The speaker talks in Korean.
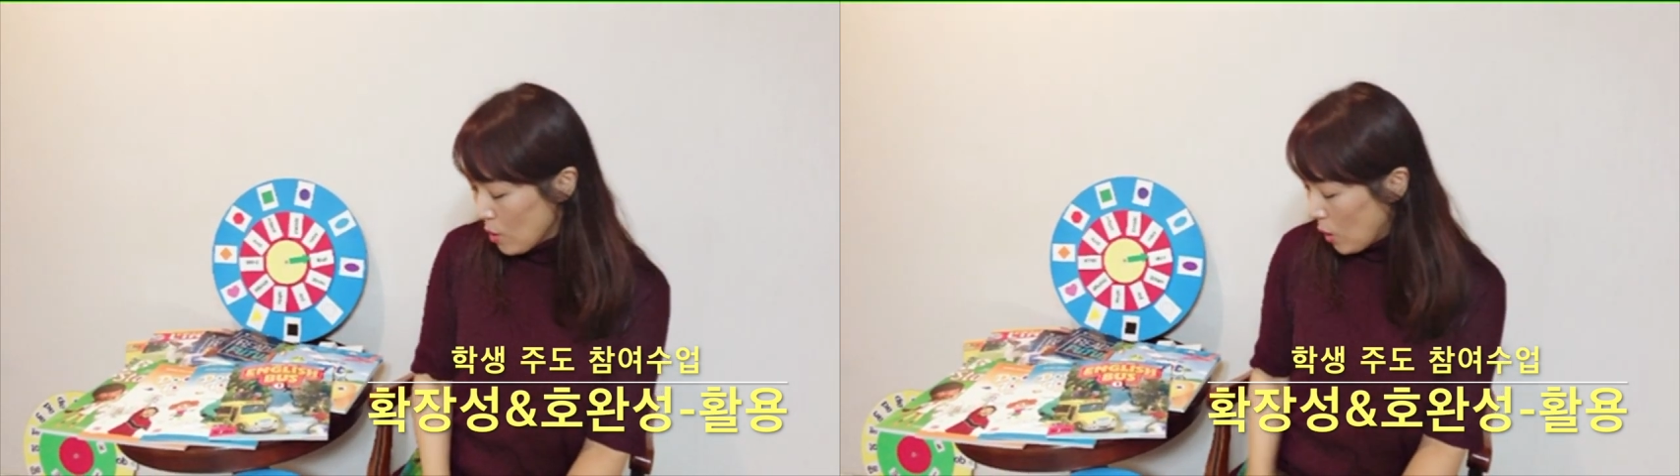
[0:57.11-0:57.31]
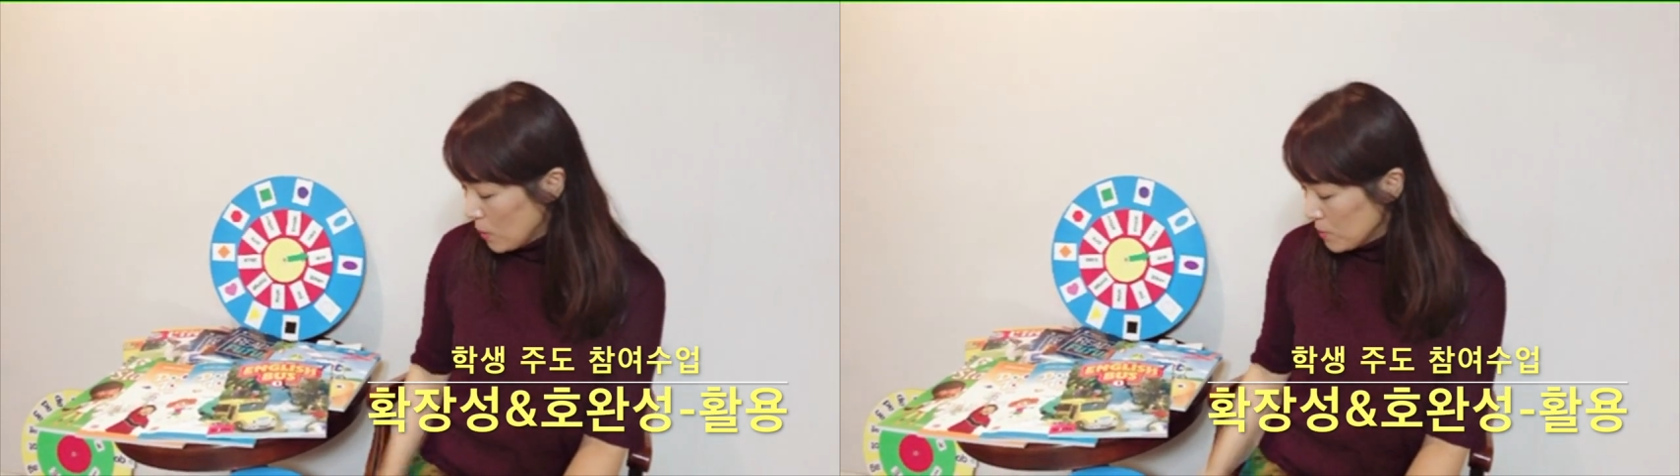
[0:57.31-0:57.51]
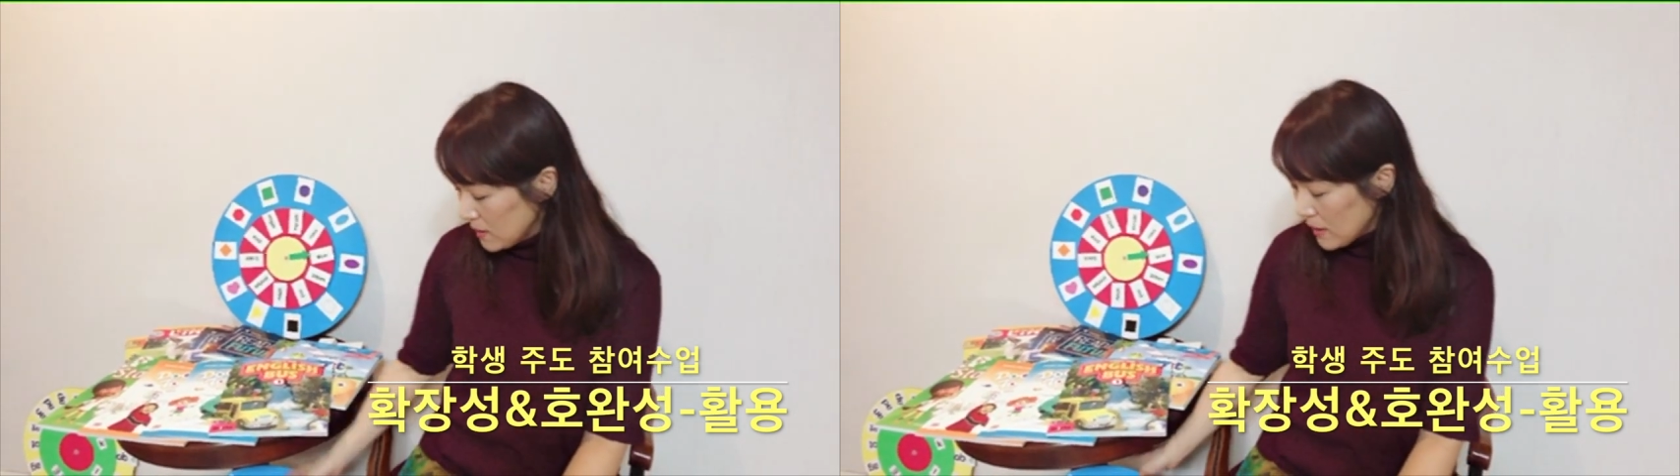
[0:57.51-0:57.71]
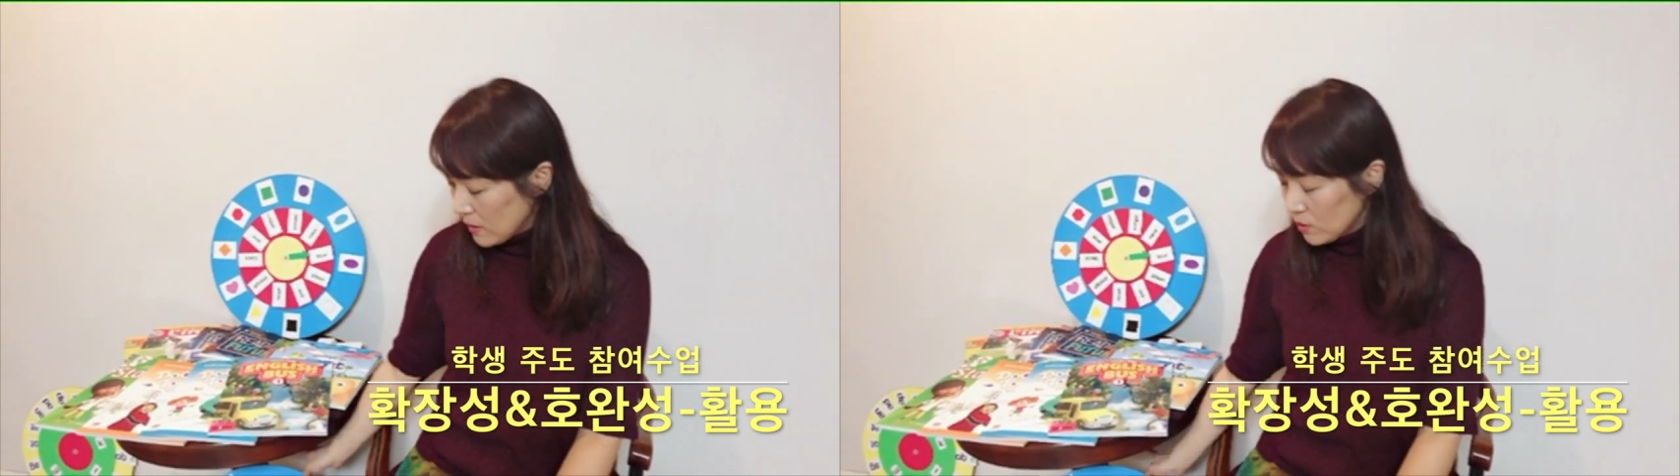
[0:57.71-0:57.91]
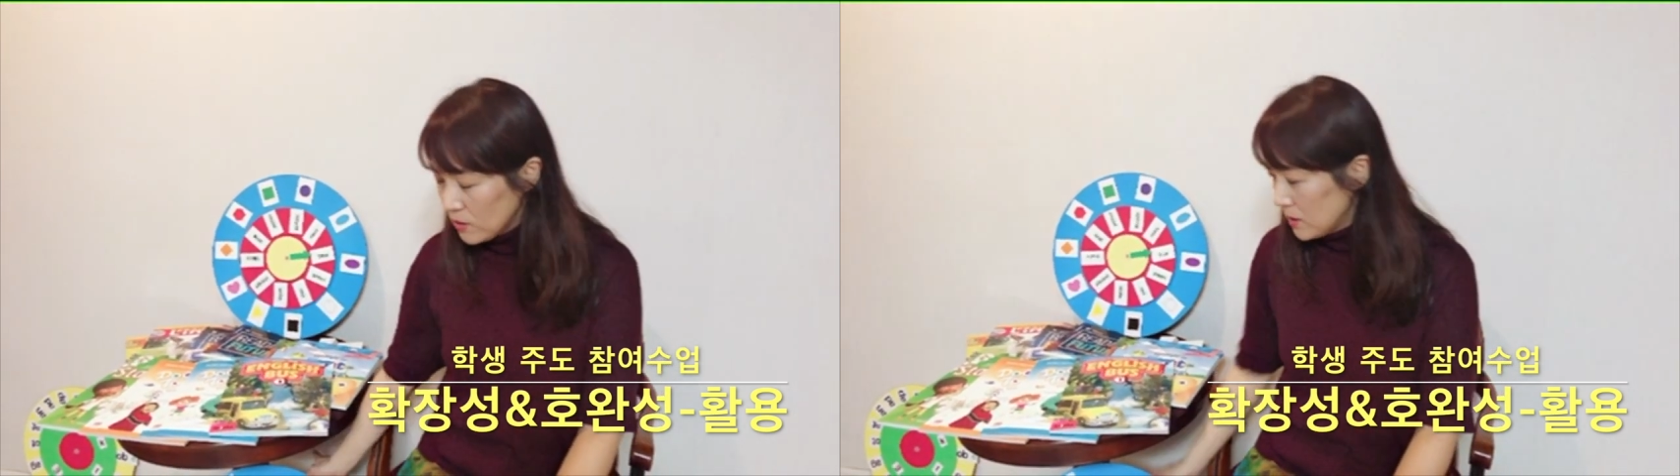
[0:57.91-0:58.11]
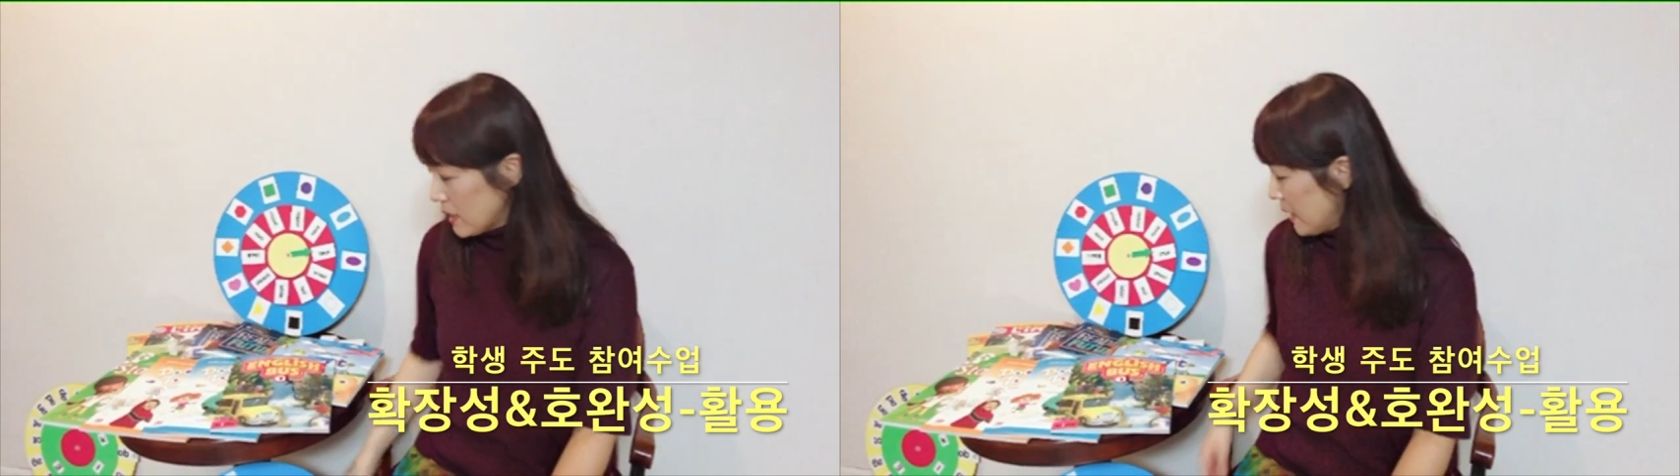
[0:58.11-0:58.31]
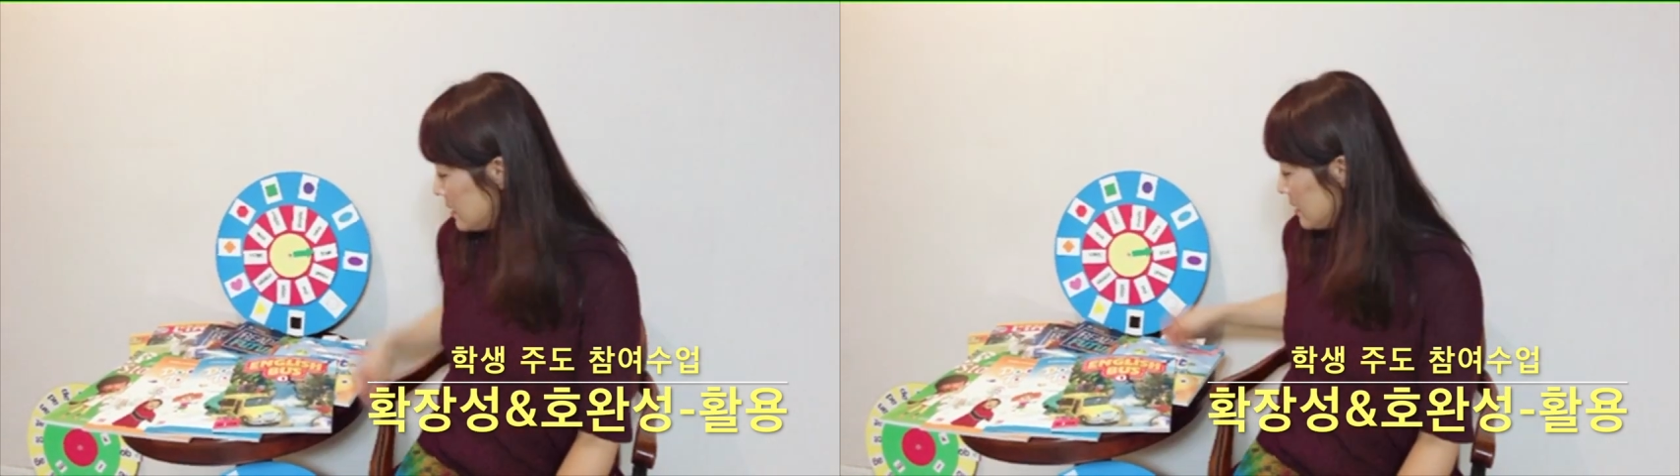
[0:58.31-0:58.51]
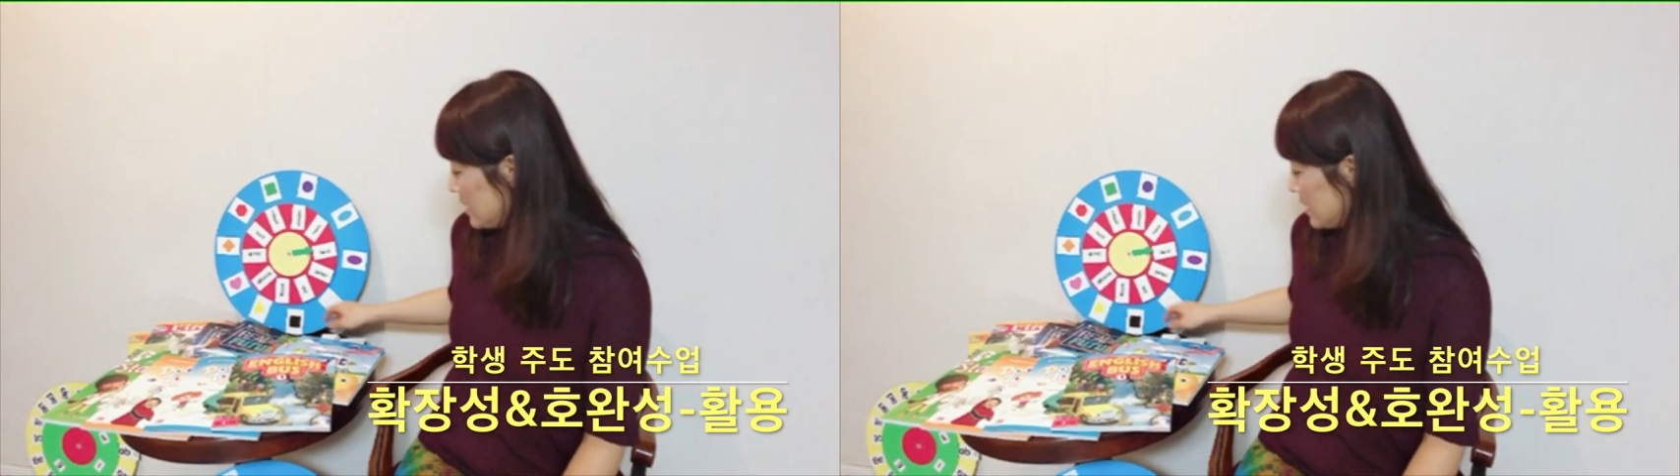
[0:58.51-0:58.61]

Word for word: 없는 단어들은 아이들이